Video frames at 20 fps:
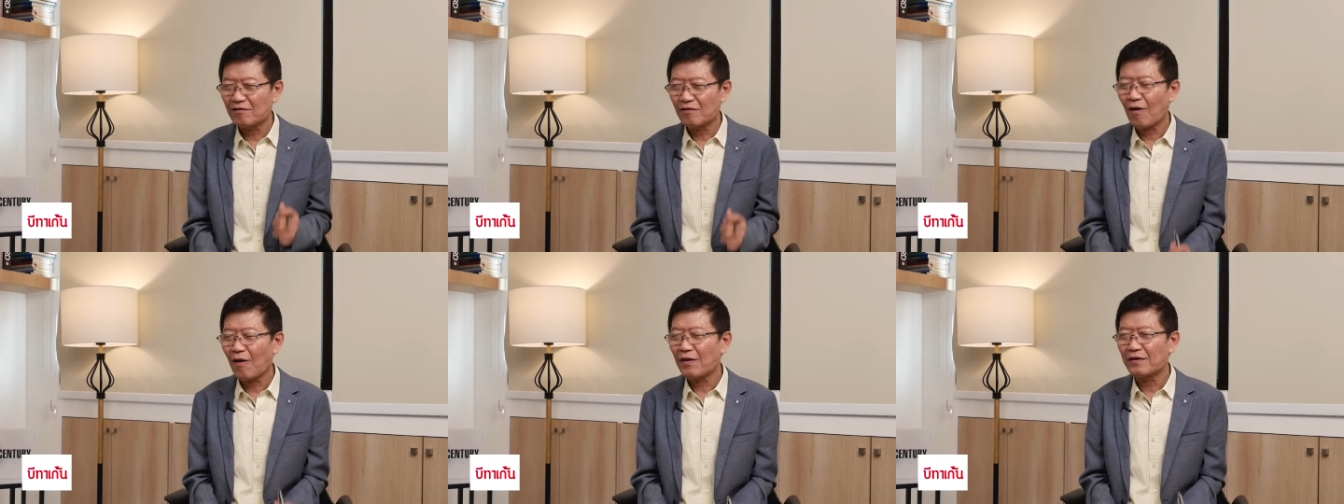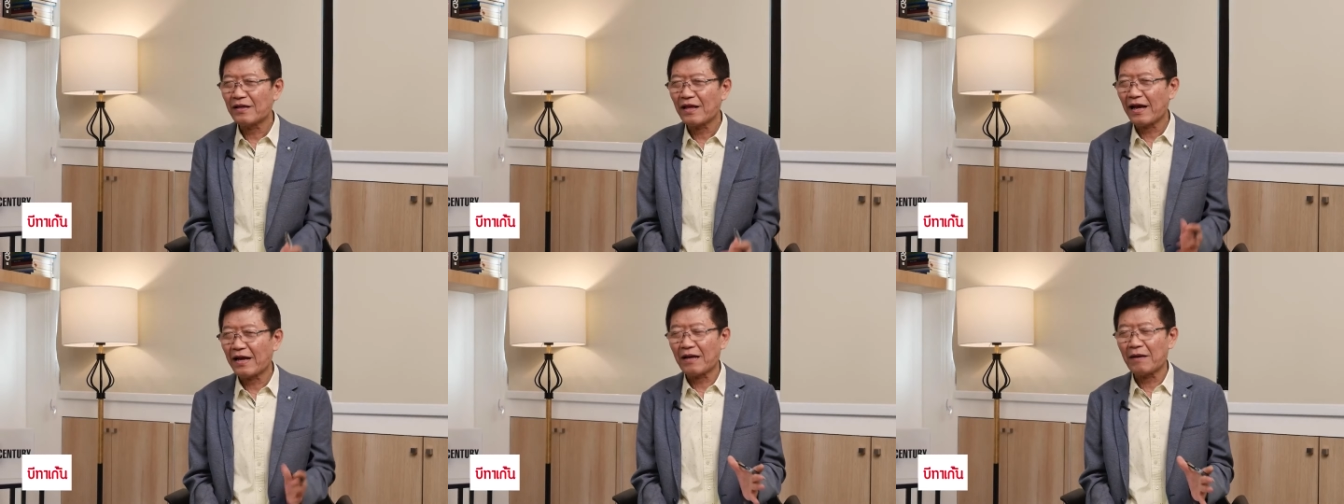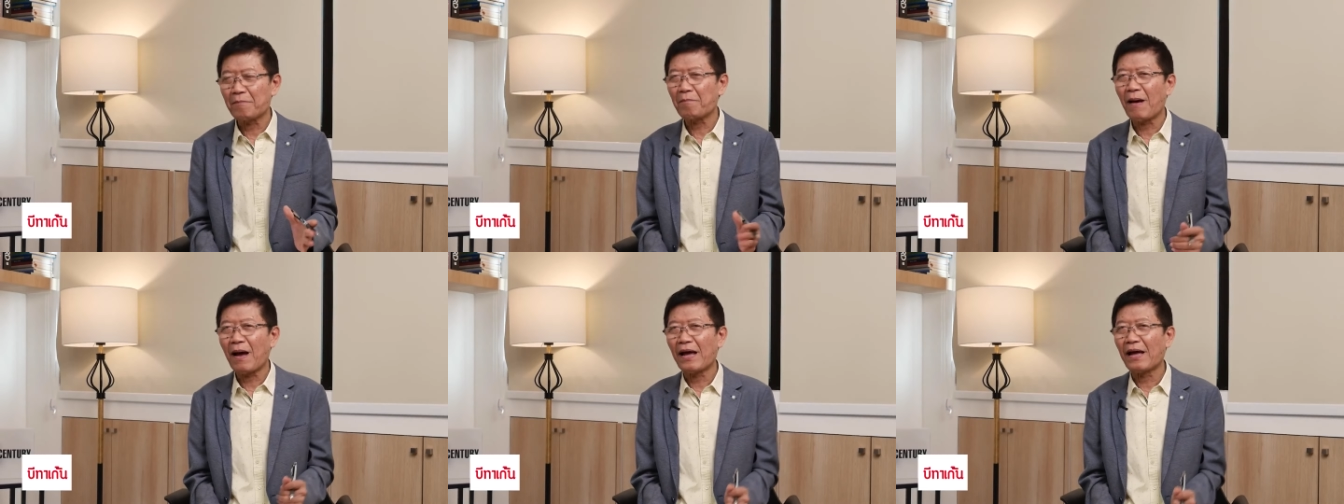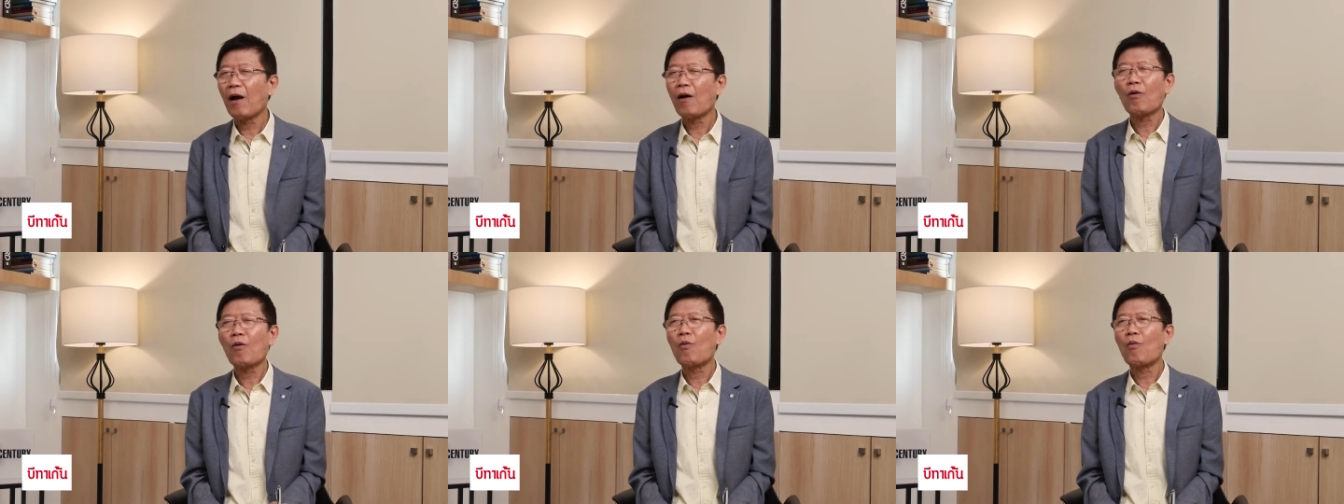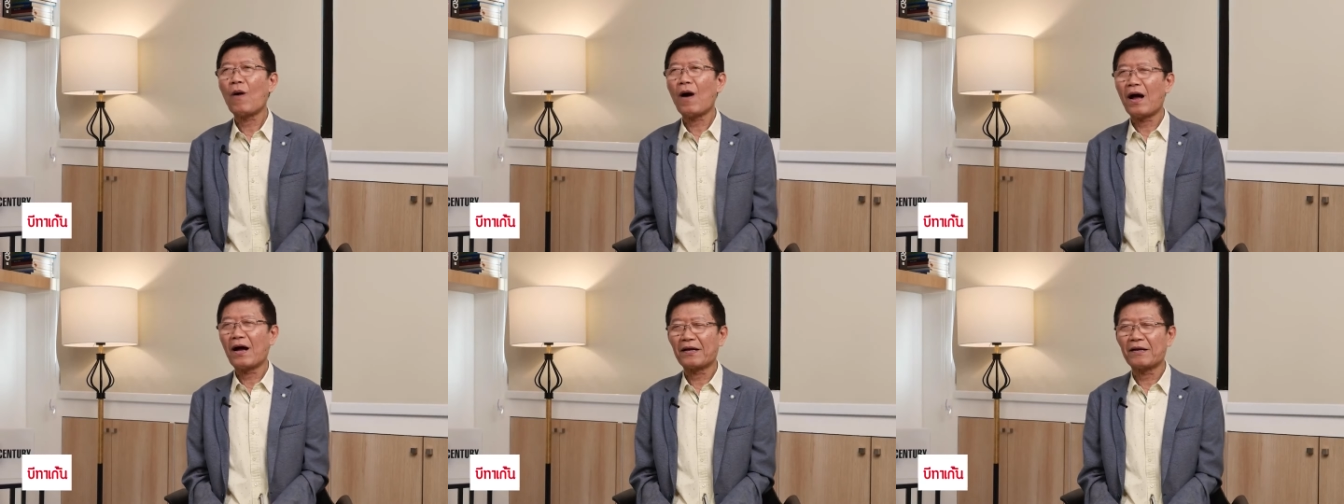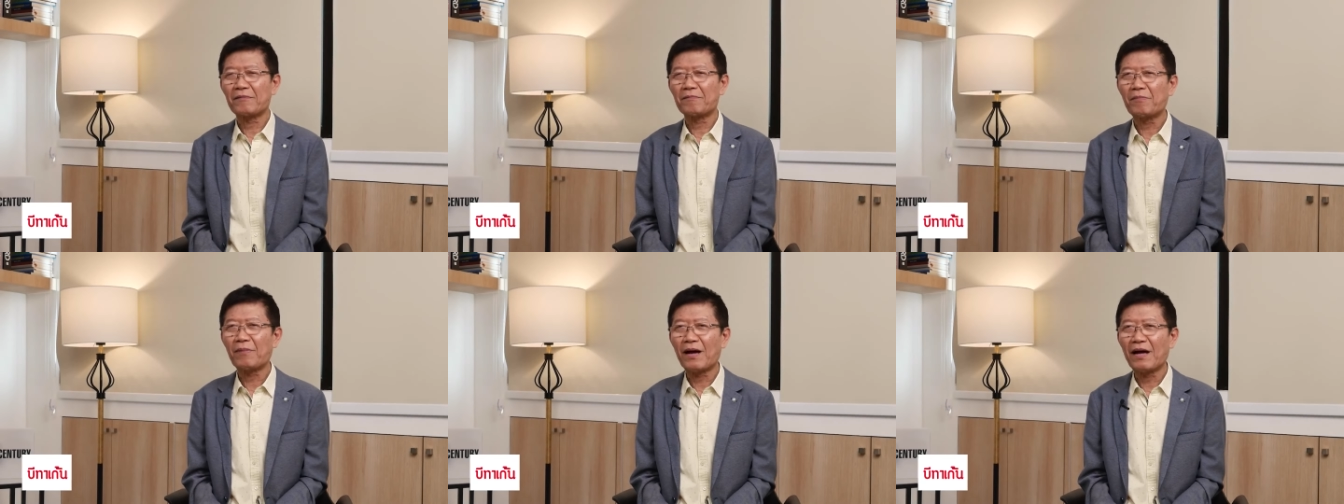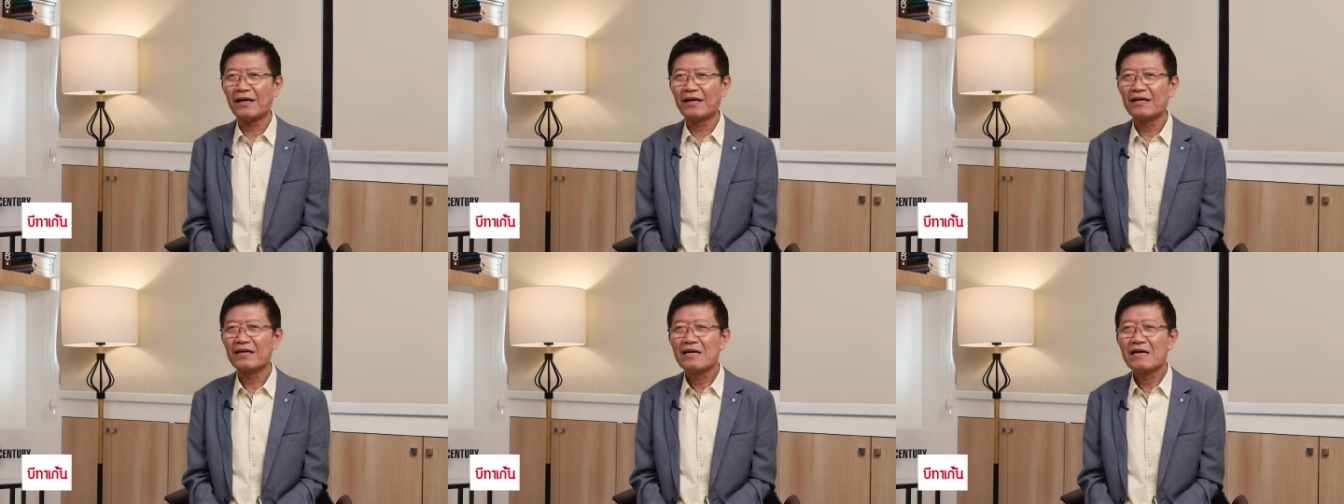คอนแทคกันไปเอาว่ากันไป
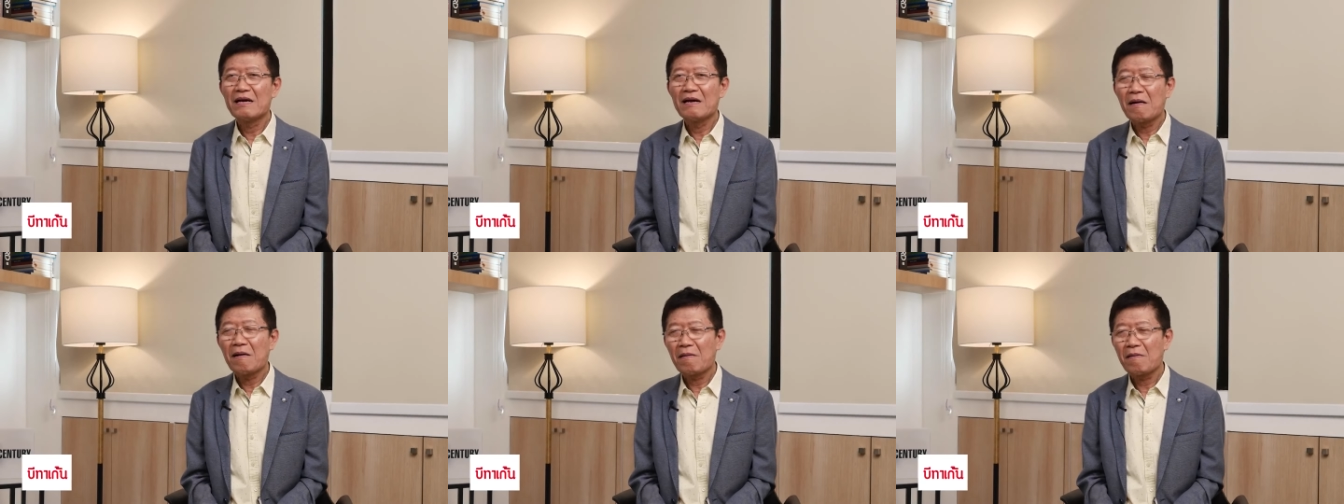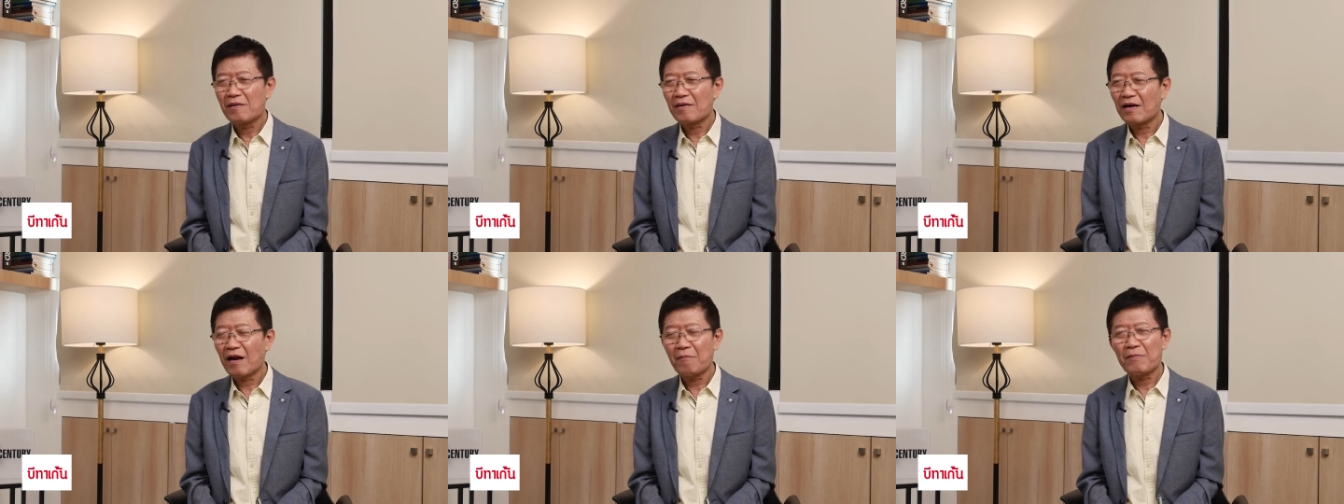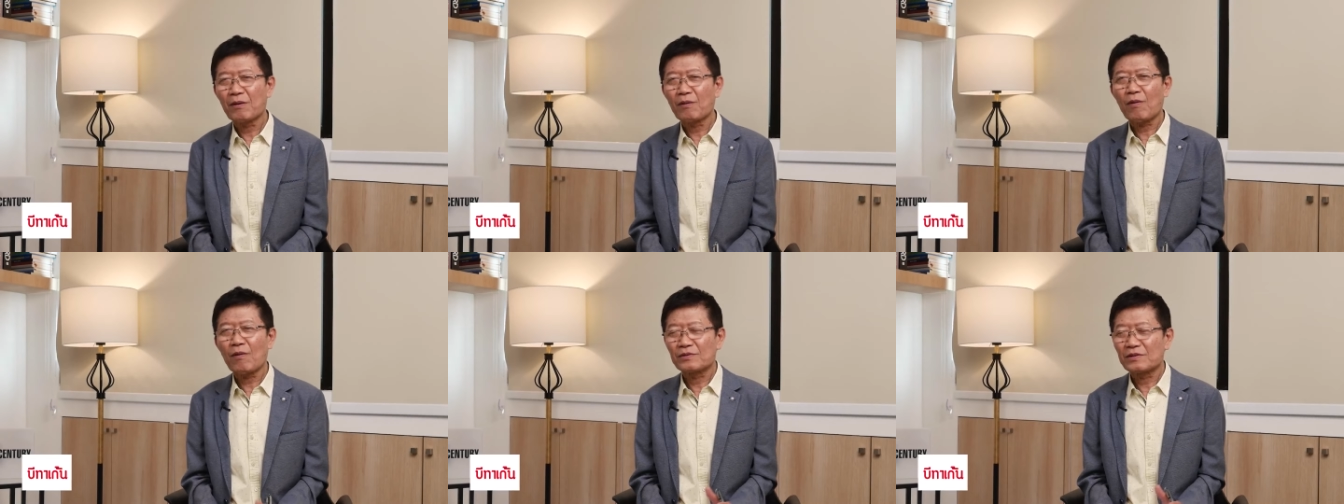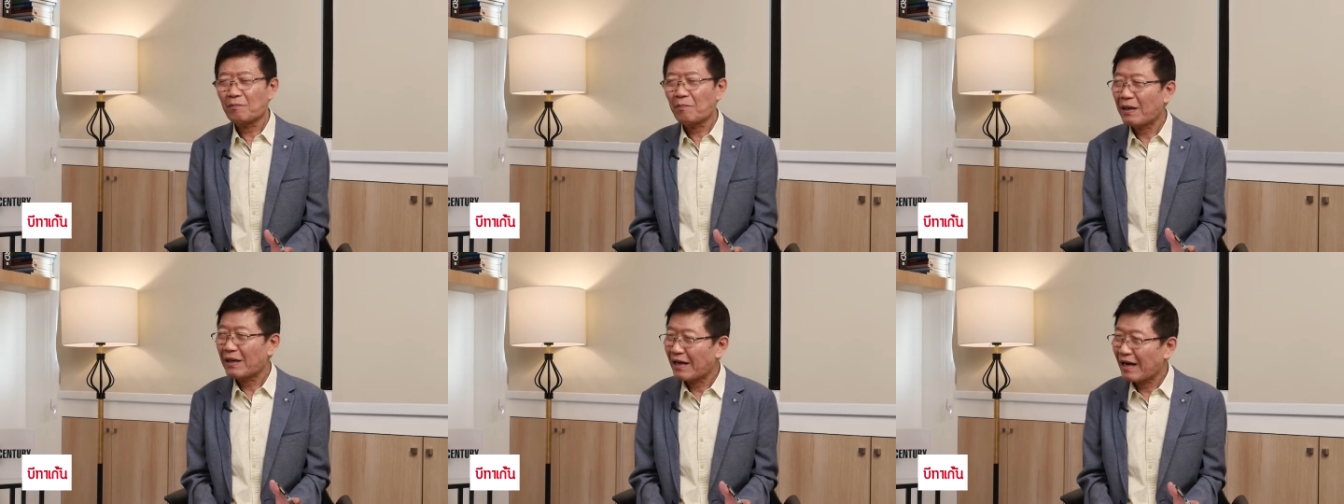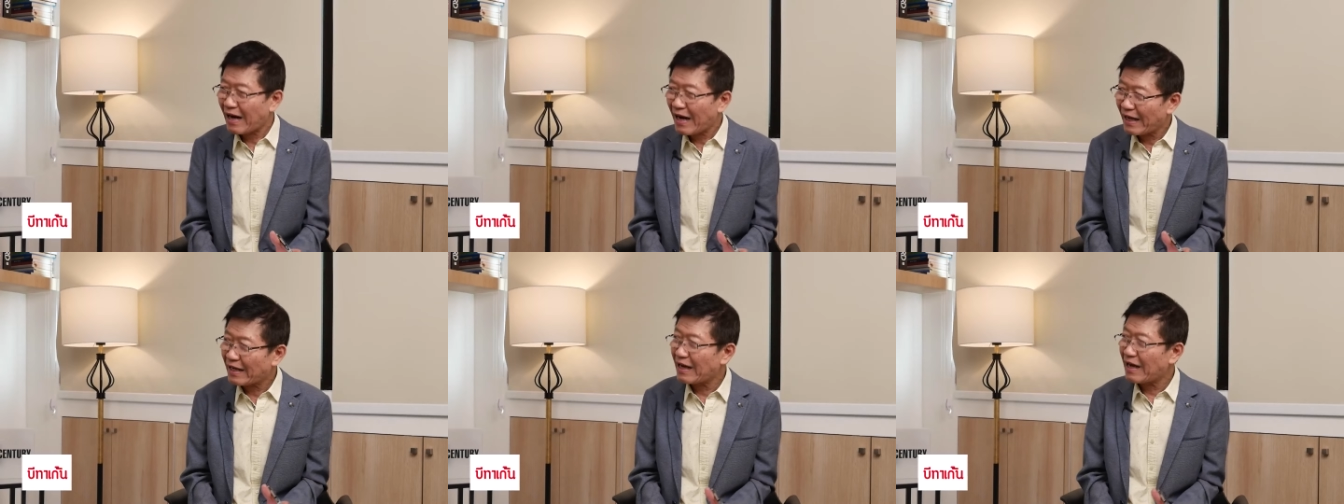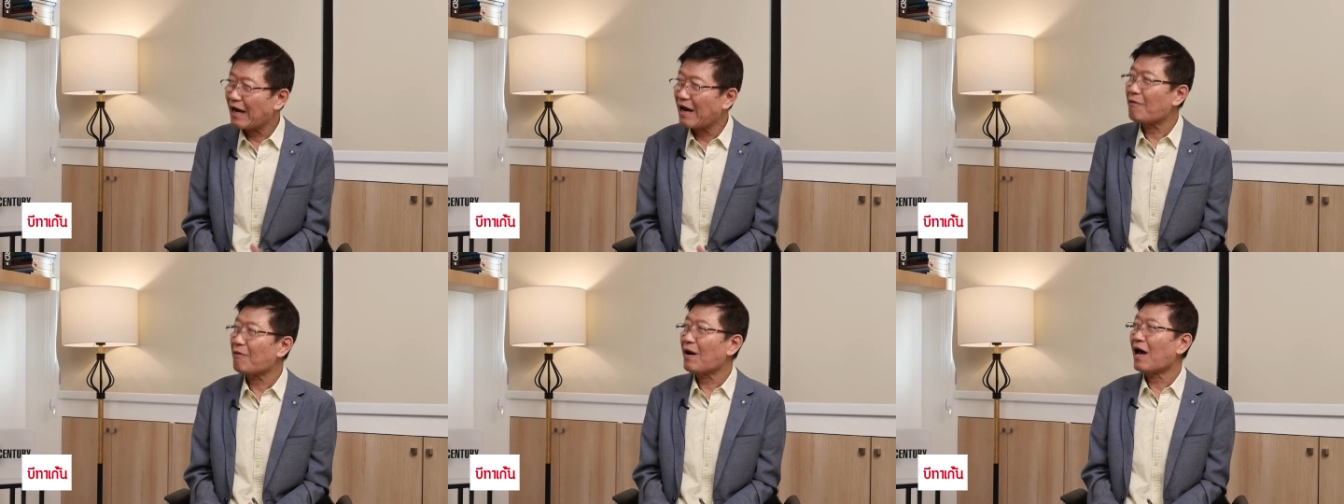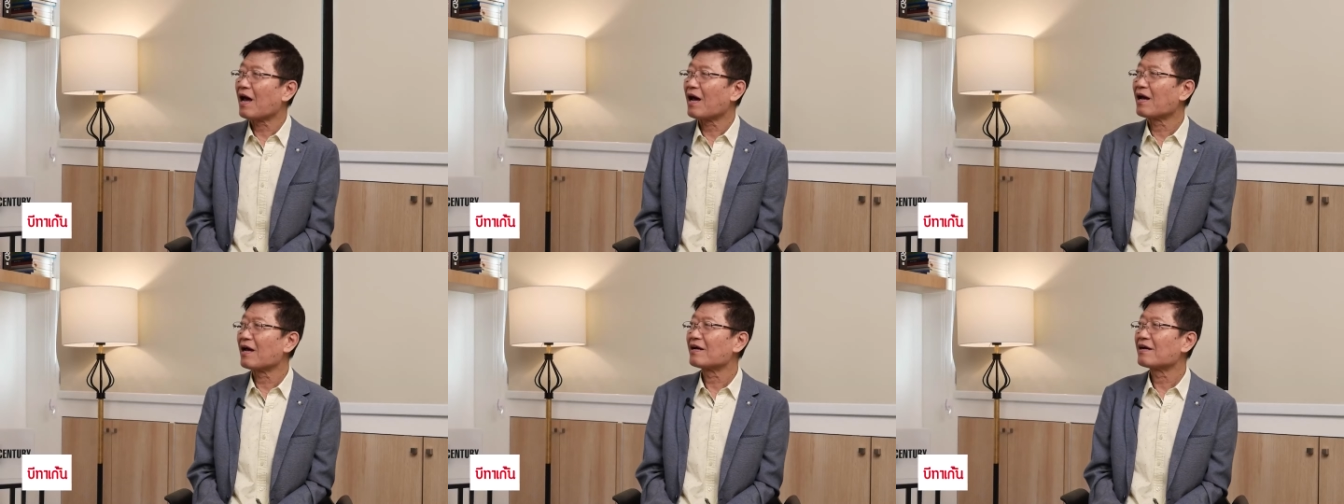เรามีความสัมพันธ์อะไรกับเขาล่ะ